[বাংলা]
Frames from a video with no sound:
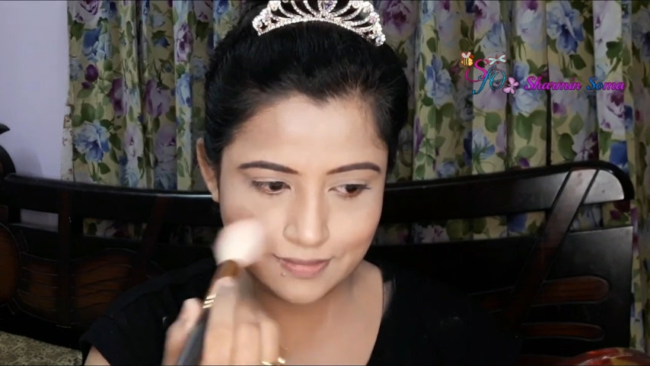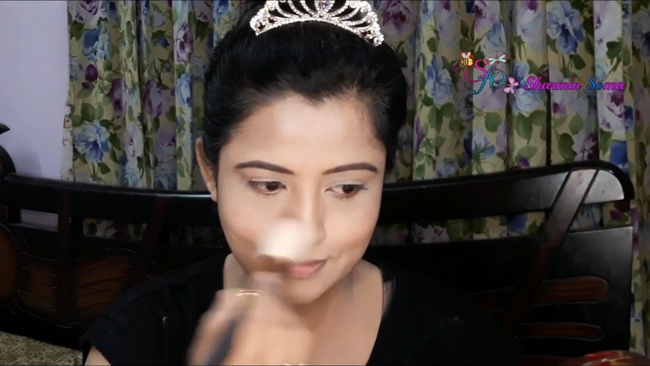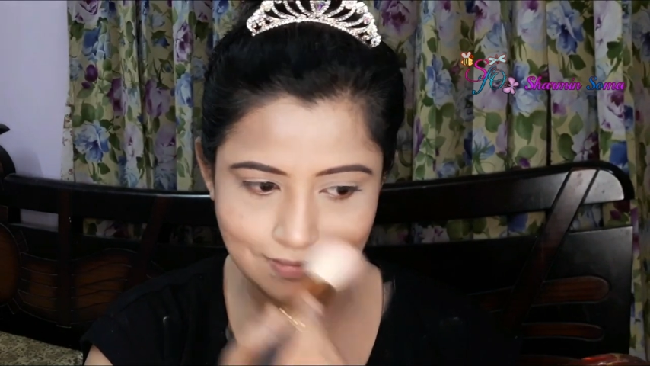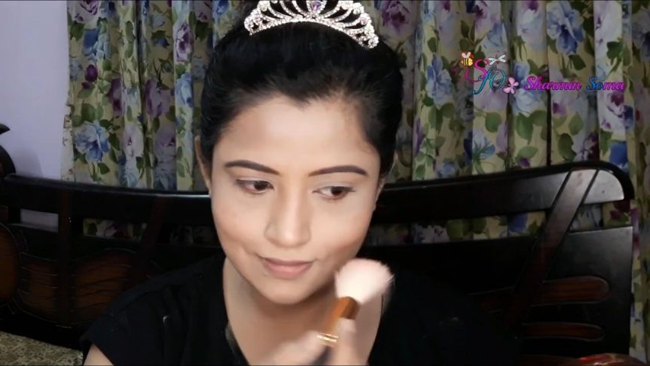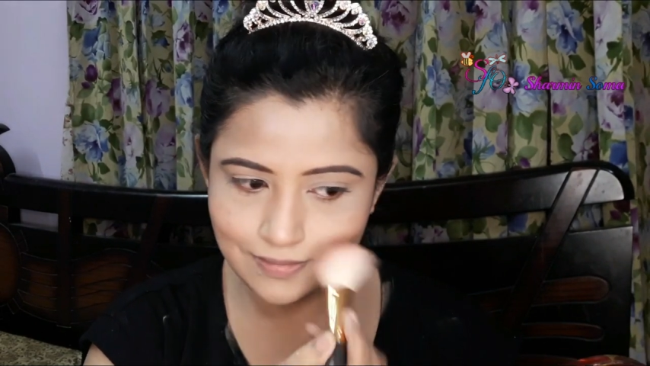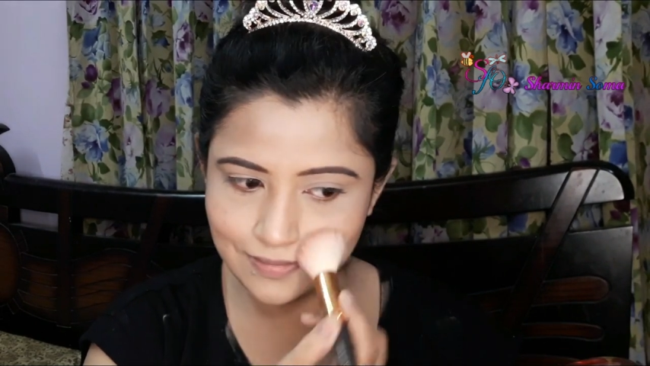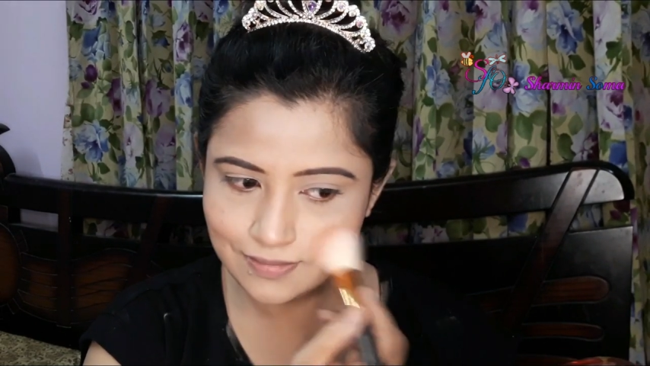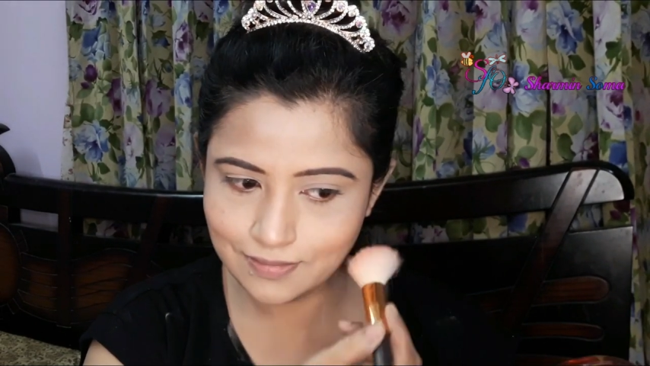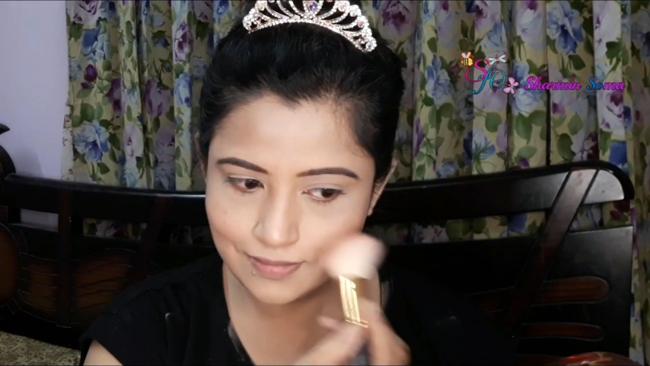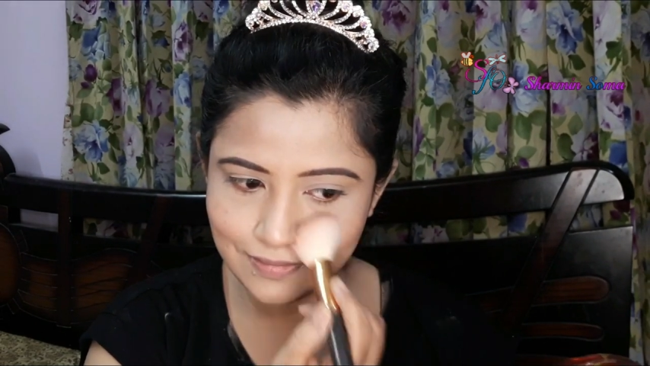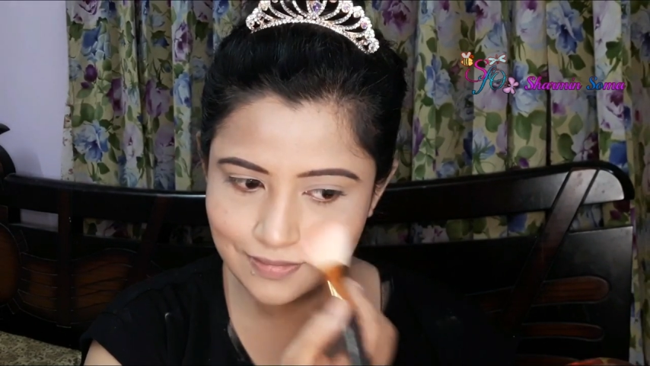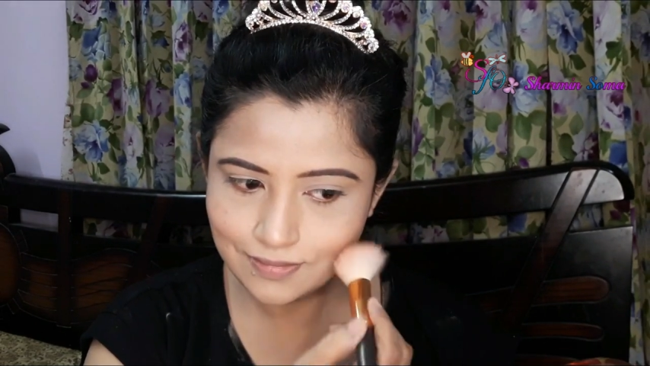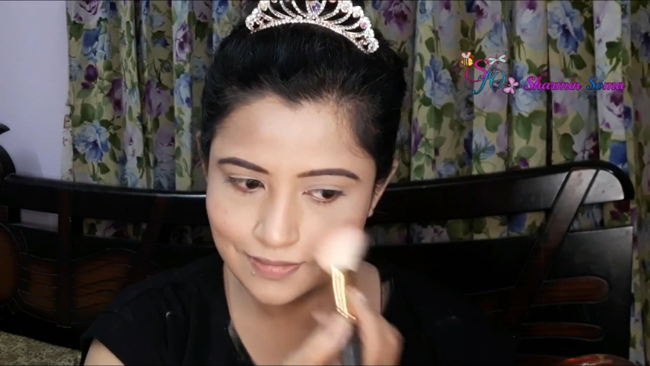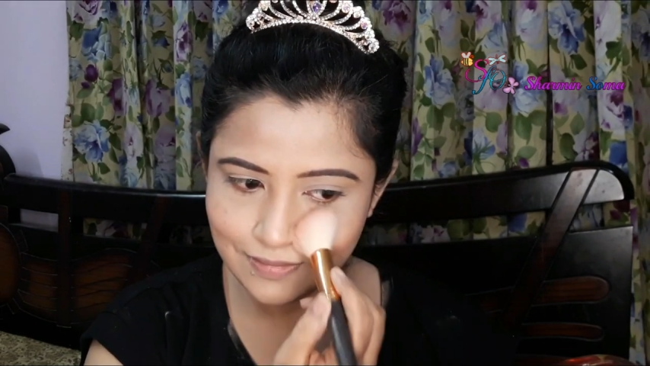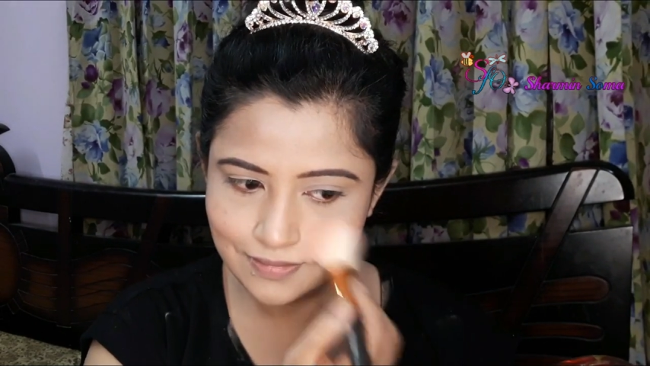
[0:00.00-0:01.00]
খুব বেশি যেন না
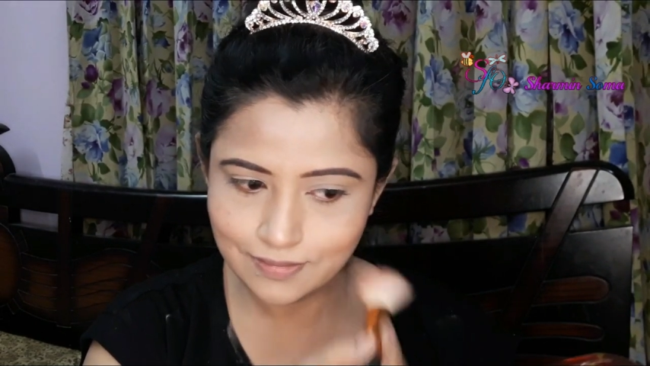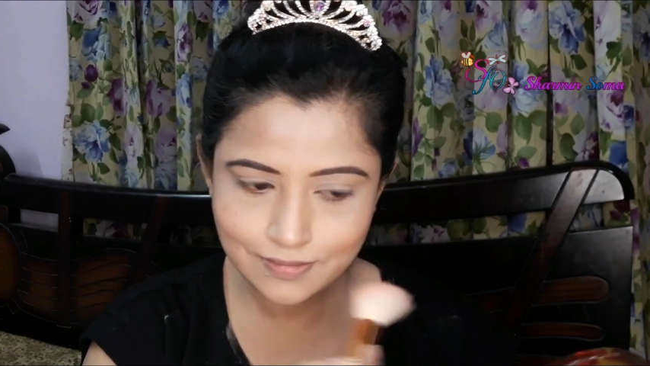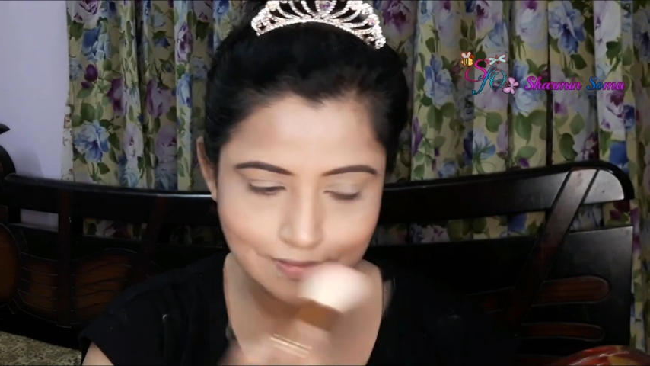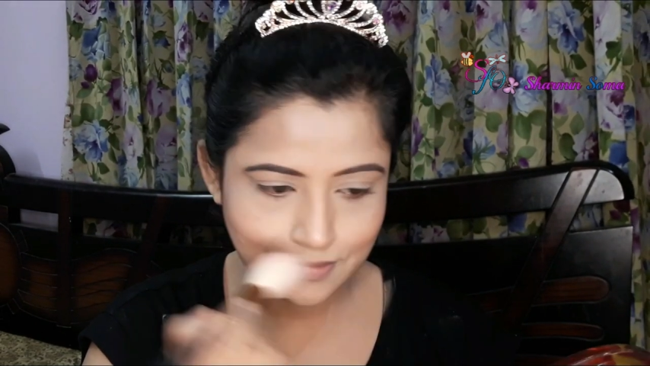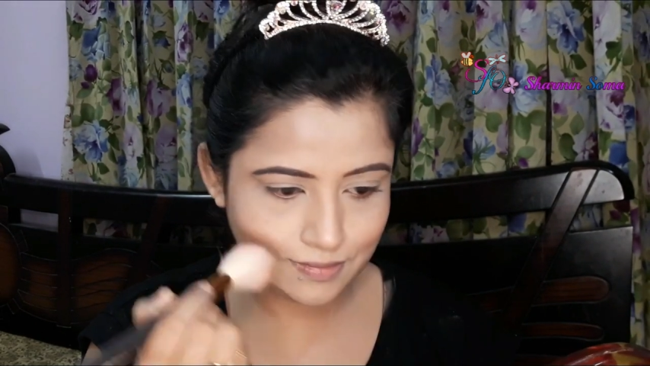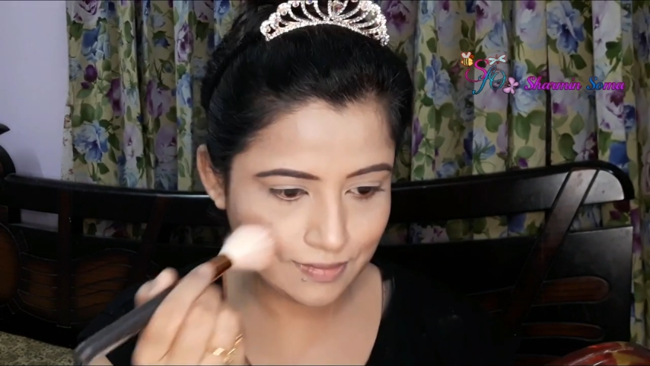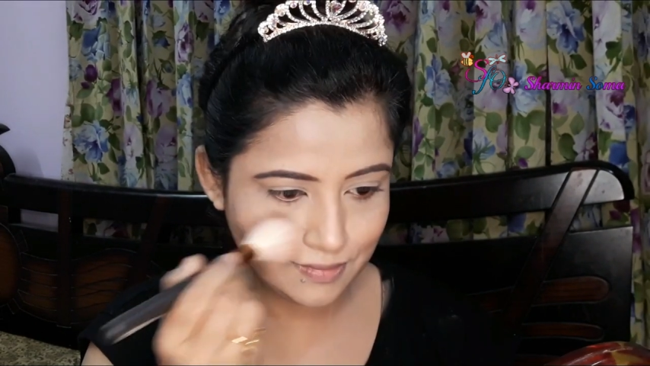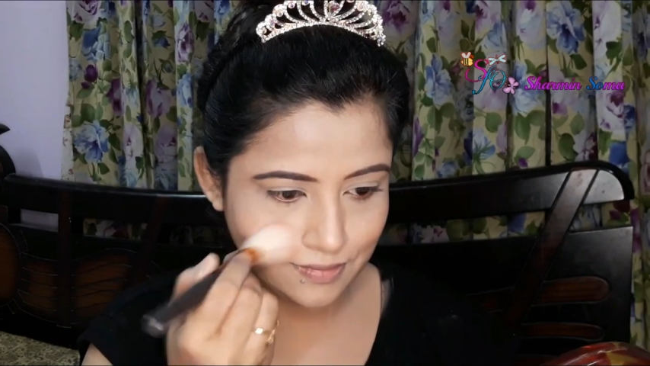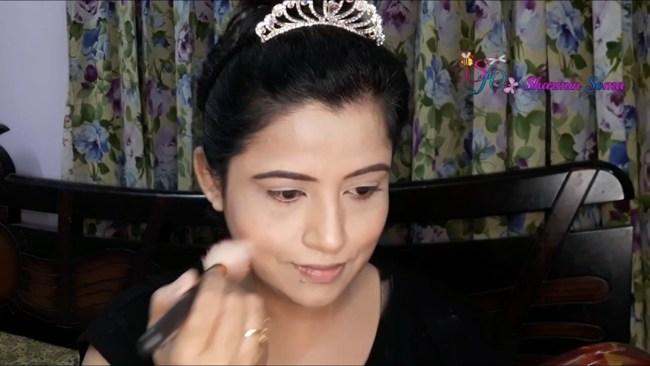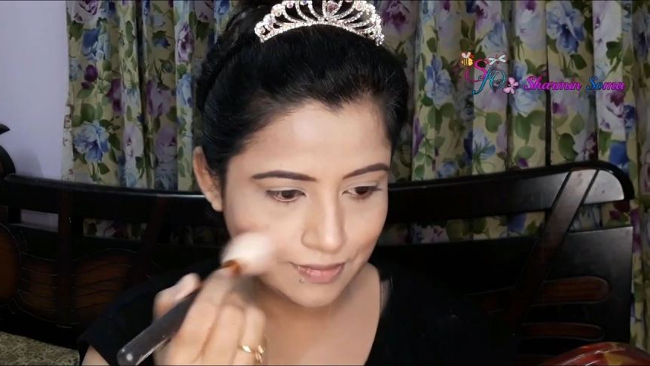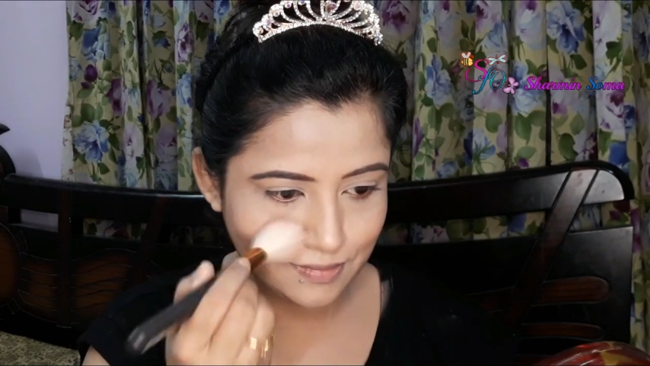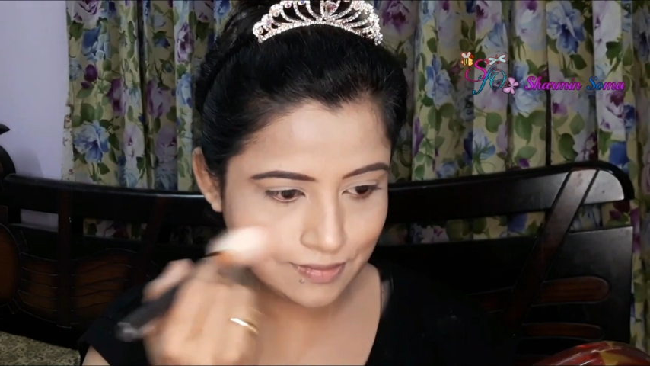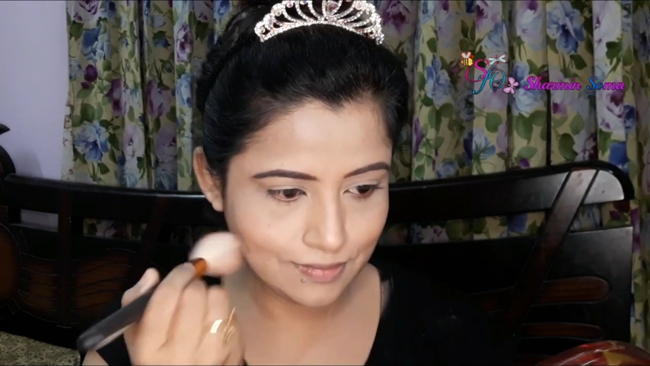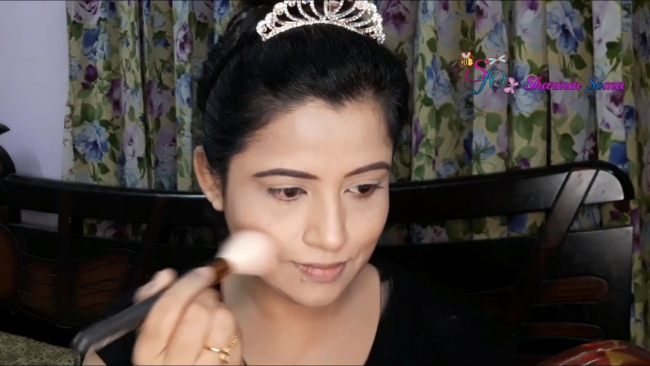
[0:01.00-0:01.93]
বোঝা যায় এভাবে সবটা আমি